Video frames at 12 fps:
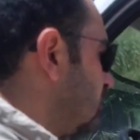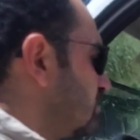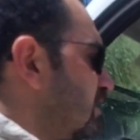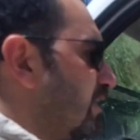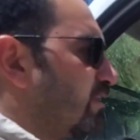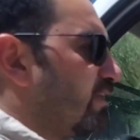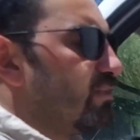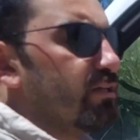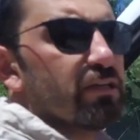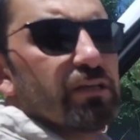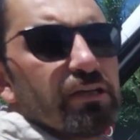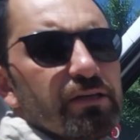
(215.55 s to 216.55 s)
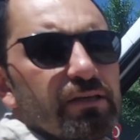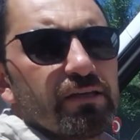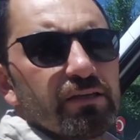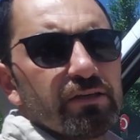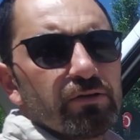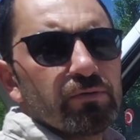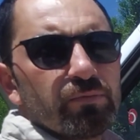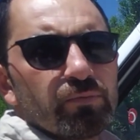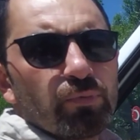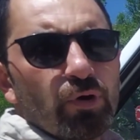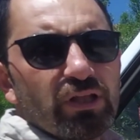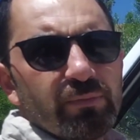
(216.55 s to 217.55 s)
Zaten e,
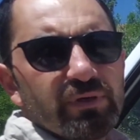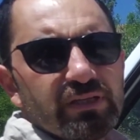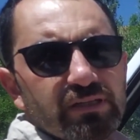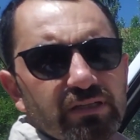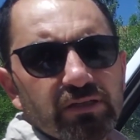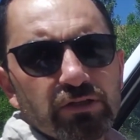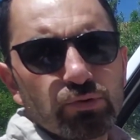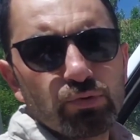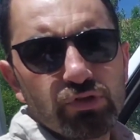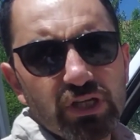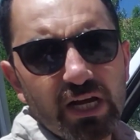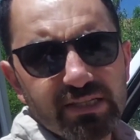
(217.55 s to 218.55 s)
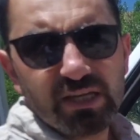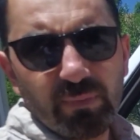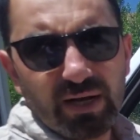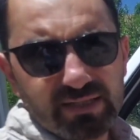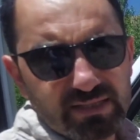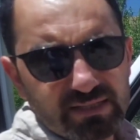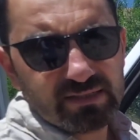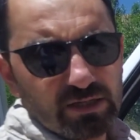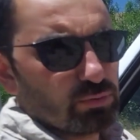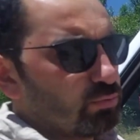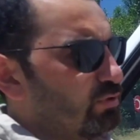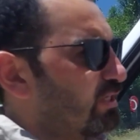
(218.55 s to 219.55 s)
böyle bir e, züccaciye mağazasında
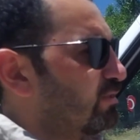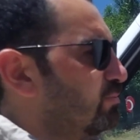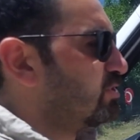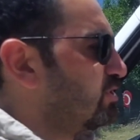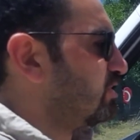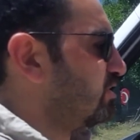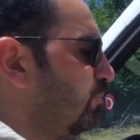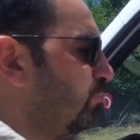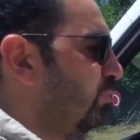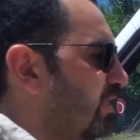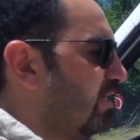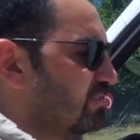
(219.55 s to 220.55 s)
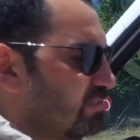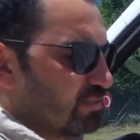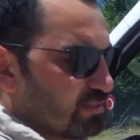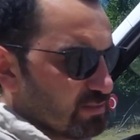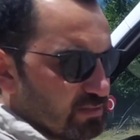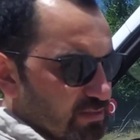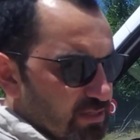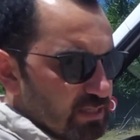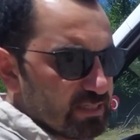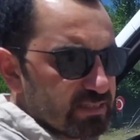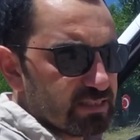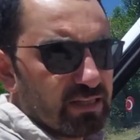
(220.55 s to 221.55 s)
kullanılmış. İşte plastik
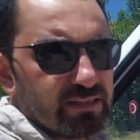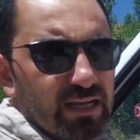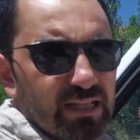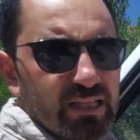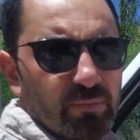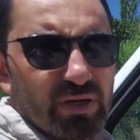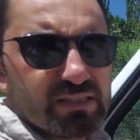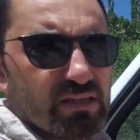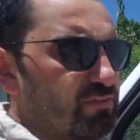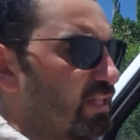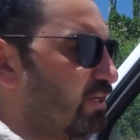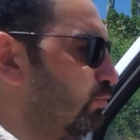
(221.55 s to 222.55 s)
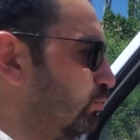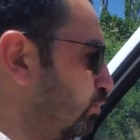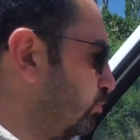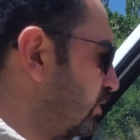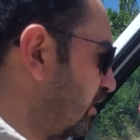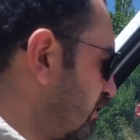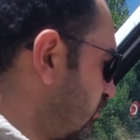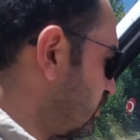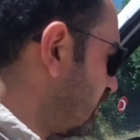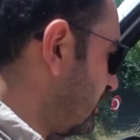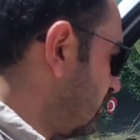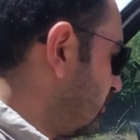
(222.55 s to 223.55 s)
sandalye, masa filan götürüp
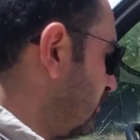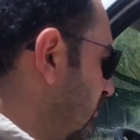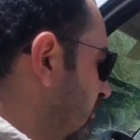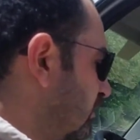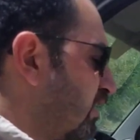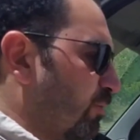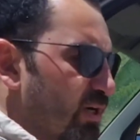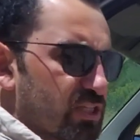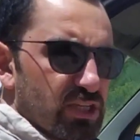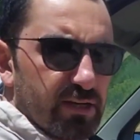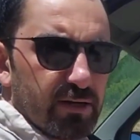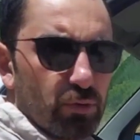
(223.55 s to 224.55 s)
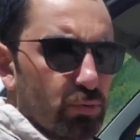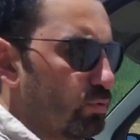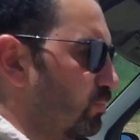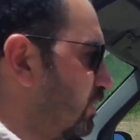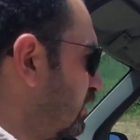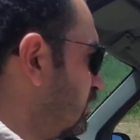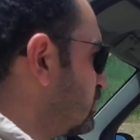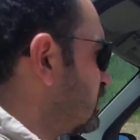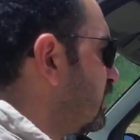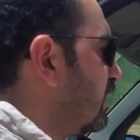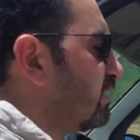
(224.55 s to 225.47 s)
getirmişler. Tabak, çanak götürüp getirmişler.